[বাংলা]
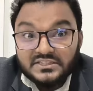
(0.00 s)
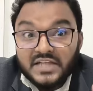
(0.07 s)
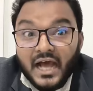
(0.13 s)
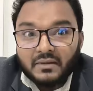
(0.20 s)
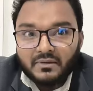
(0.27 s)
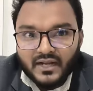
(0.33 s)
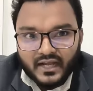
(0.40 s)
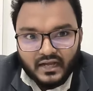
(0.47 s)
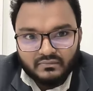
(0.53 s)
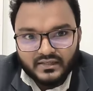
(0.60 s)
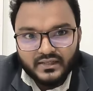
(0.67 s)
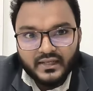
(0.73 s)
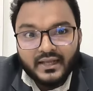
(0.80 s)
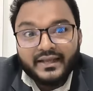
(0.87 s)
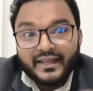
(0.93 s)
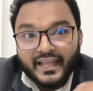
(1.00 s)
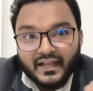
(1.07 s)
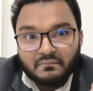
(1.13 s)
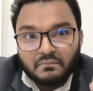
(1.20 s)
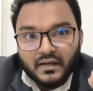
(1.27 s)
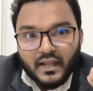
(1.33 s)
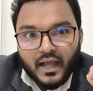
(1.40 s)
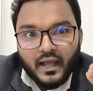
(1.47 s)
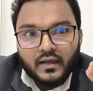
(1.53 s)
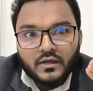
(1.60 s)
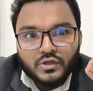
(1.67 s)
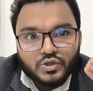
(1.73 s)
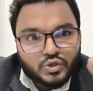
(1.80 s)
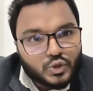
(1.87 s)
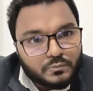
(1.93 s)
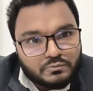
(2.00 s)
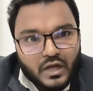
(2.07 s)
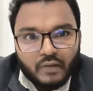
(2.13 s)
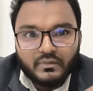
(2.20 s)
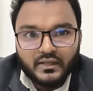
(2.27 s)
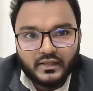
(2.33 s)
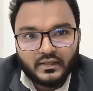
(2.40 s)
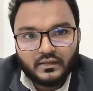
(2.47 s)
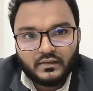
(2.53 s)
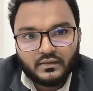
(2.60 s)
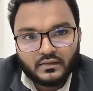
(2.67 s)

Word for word: জায়গায় চার বেলা খাবে এক বেলা স্যুপ খাবে